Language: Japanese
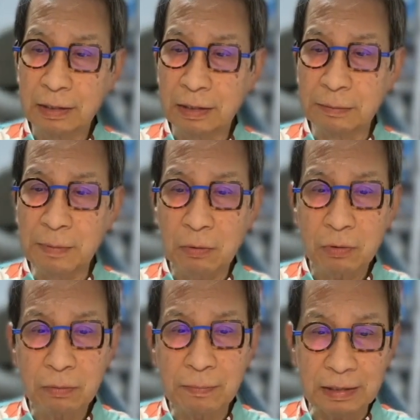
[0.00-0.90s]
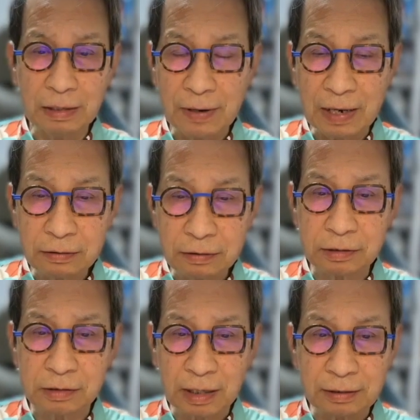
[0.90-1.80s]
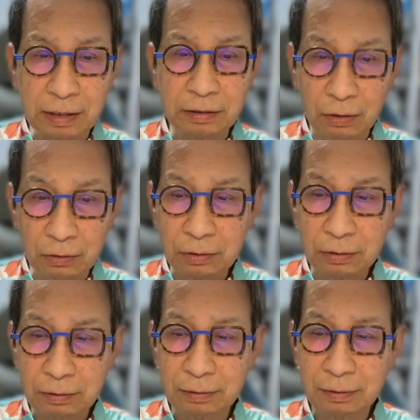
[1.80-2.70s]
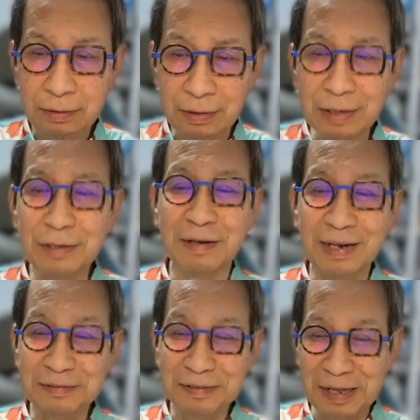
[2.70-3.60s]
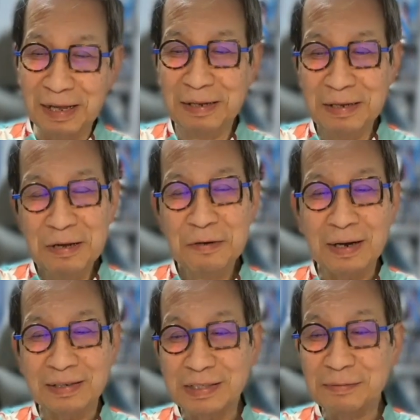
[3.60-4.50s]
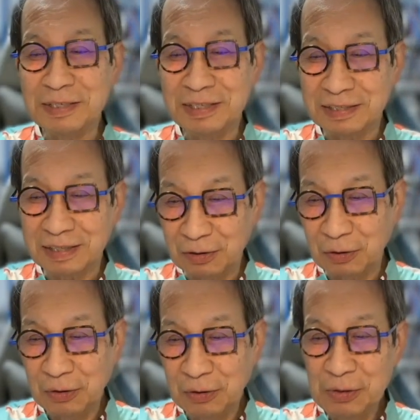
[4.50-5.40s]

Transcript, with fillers: 今頃まだファックス使ってんのって言われるね、ファクシミリですけど、